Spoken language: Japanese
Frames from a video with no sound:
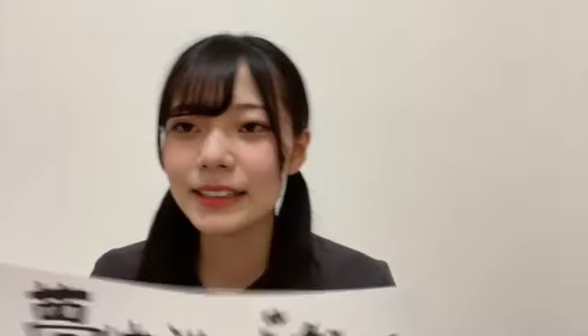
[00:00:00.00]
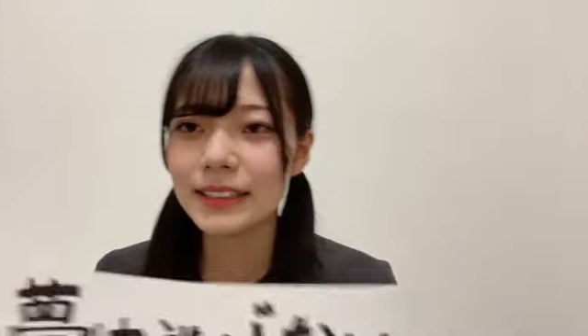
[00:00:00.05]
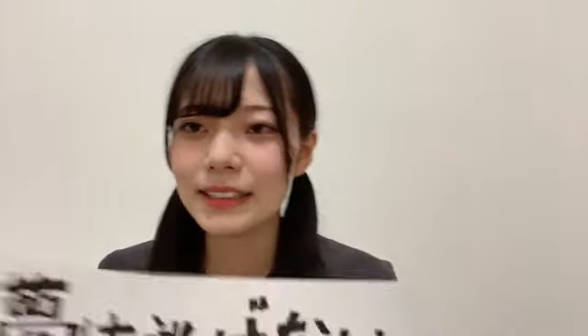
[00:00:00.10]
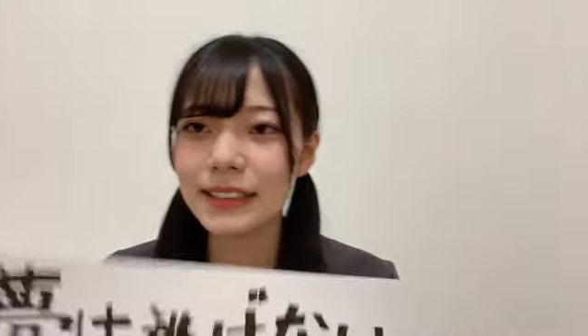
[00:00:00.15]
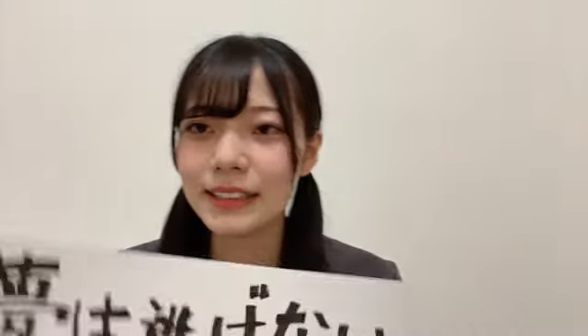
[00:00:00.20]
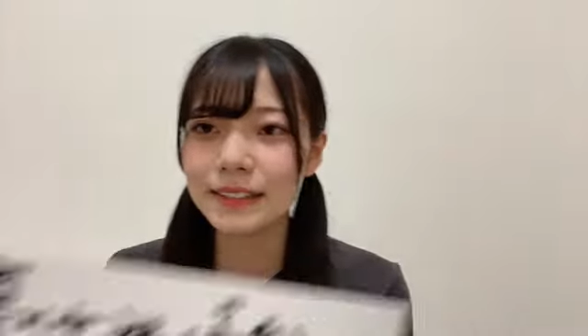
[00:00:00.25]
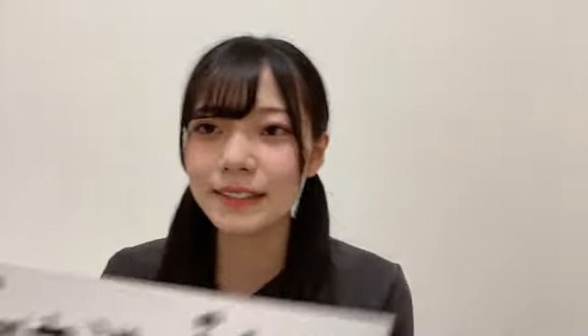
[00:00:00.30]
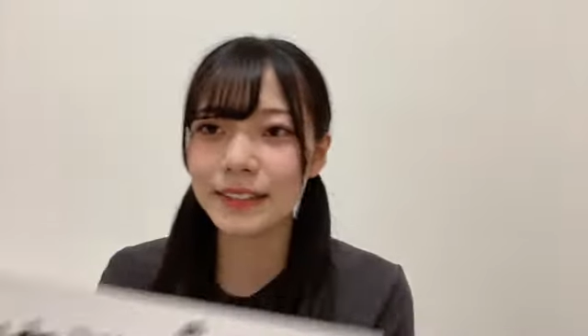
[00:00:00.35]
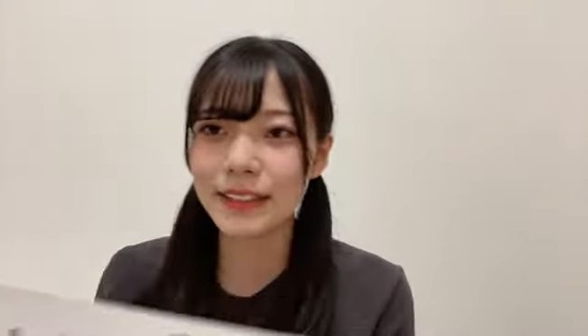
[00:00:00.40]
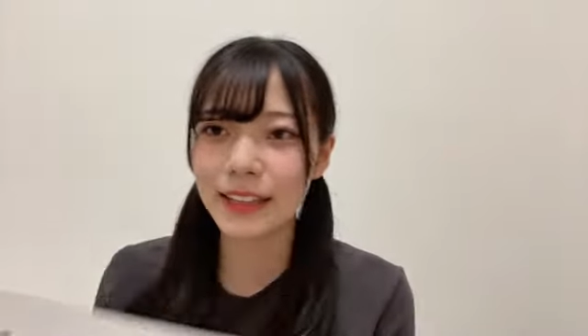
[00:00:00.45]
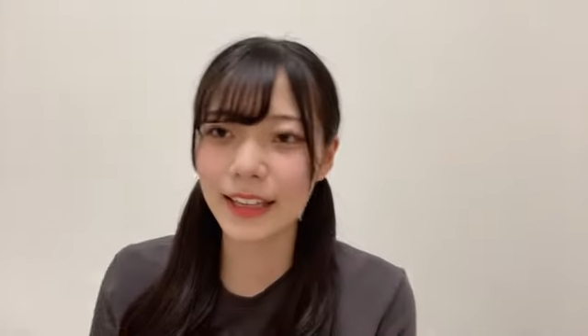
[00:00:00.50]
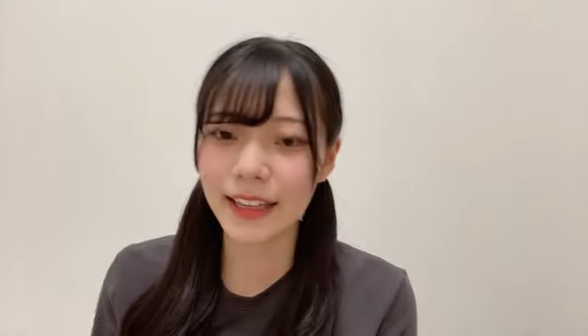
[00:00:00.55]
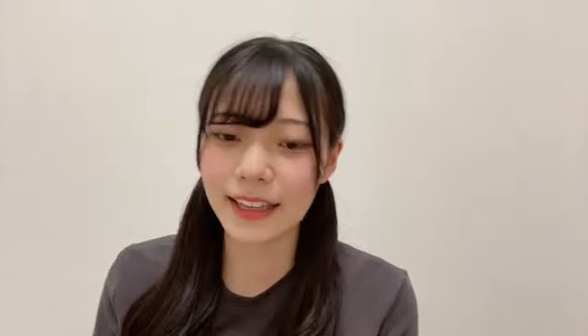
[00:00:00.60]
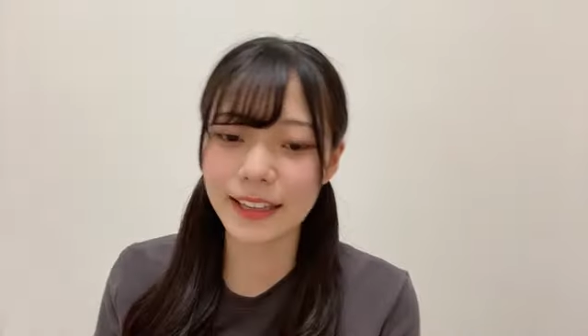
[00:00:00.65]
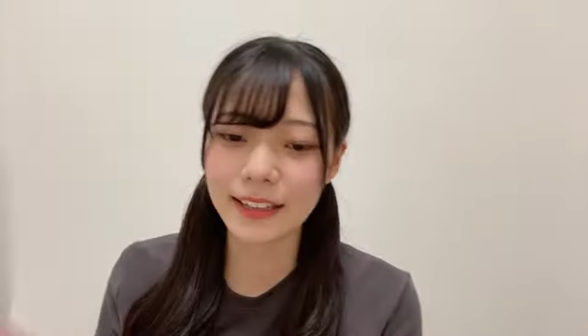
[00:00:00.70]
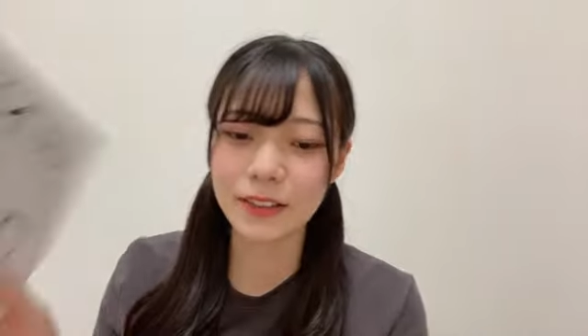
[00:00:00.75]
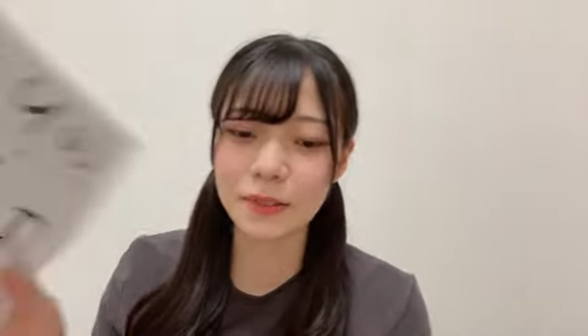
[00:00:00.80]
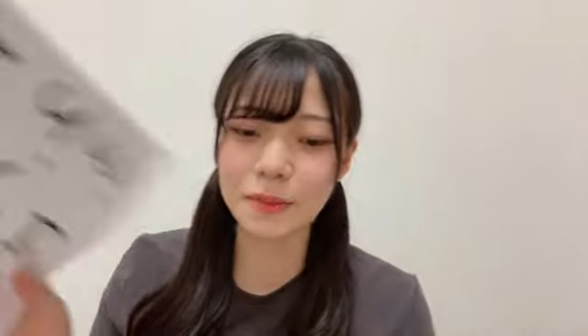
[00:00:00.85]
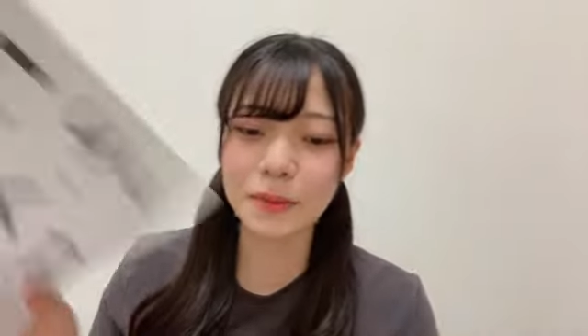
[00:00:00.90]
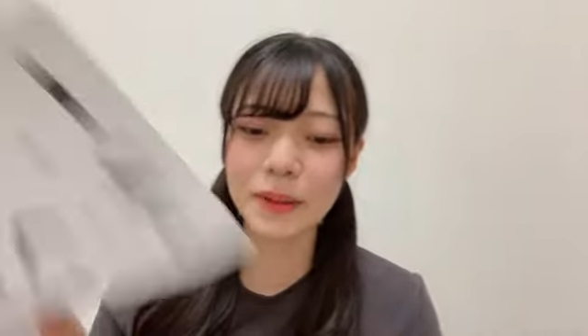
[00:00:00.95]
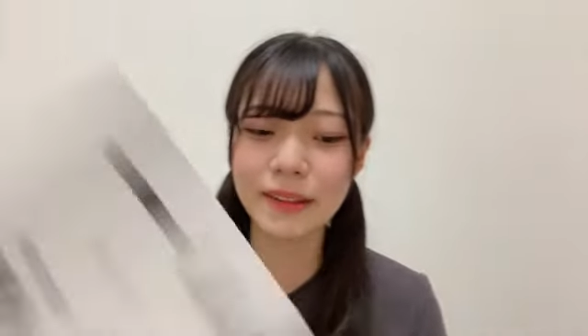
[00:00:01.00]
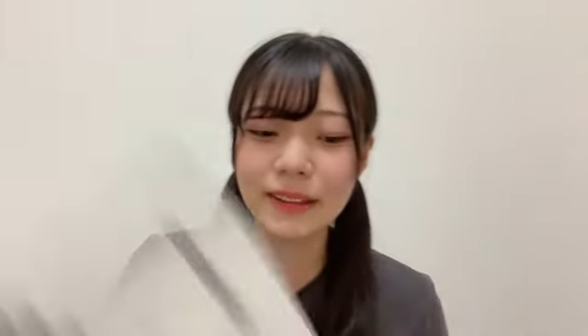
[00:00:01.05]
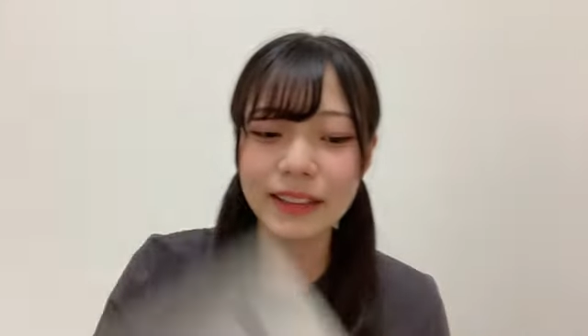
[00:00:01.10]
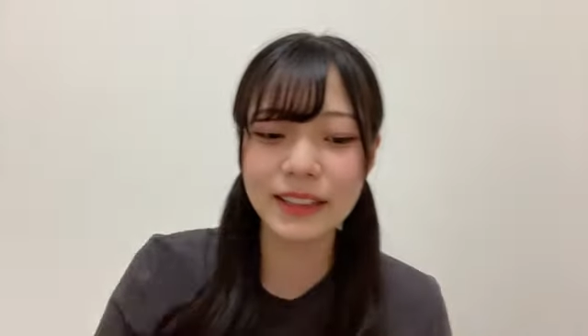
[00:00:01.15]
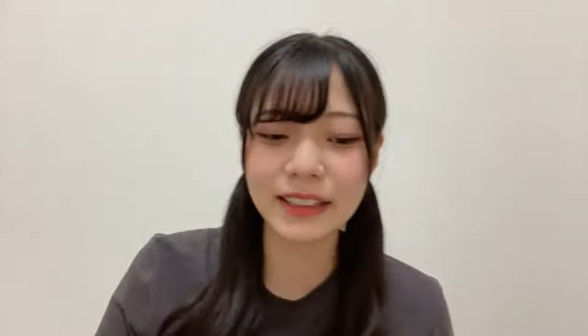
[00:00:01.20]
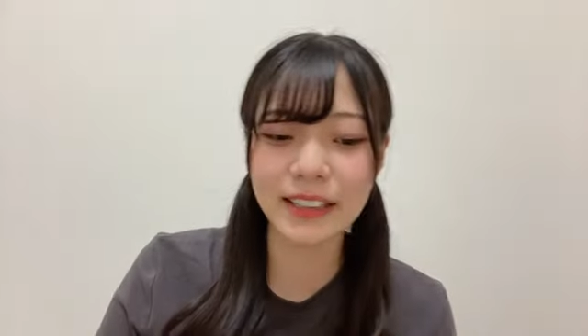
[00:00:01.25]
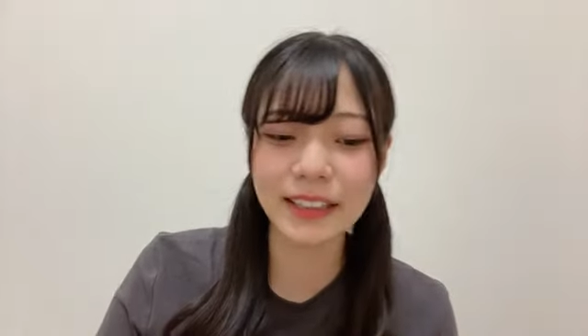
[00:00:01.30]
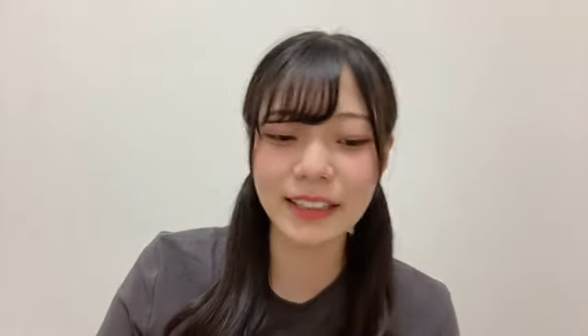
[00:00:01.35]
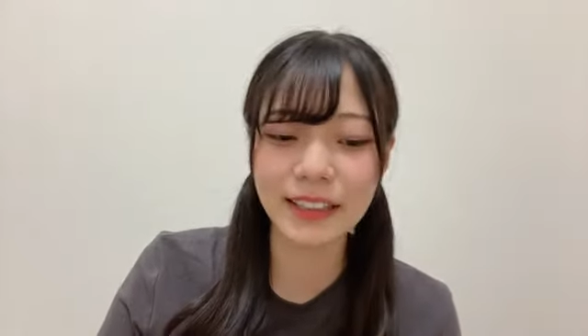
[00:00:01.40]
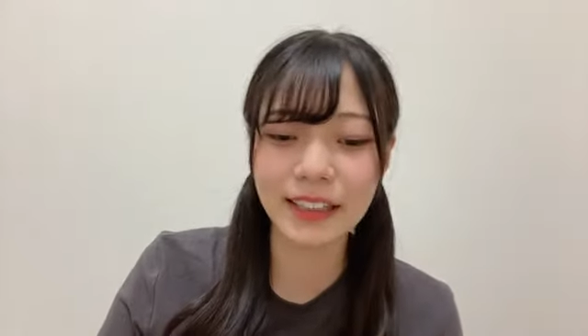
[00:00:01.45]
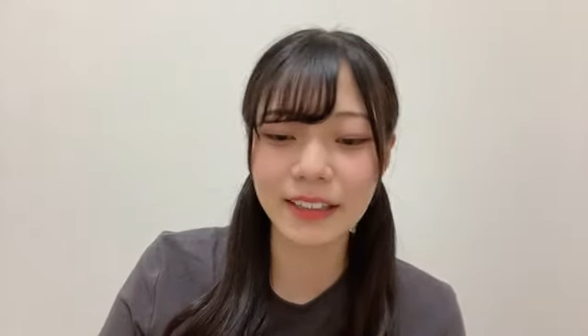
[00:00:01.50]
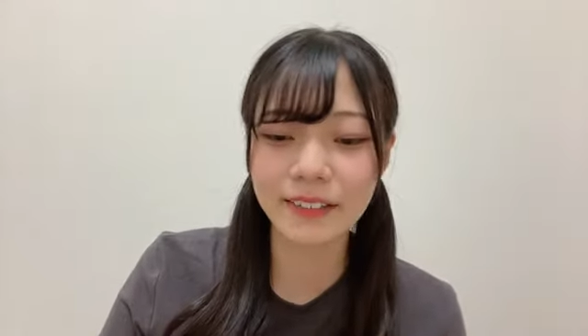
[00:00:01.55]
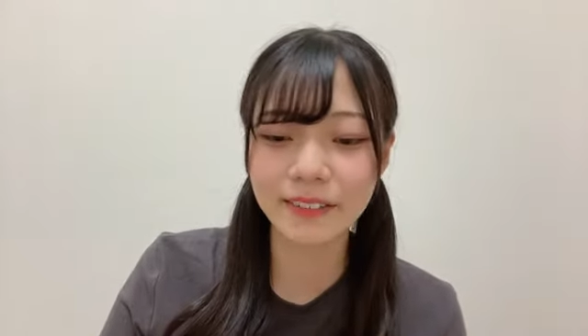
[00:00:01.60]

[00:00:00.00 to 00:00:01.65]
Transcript: 1位はね「夢は逃げな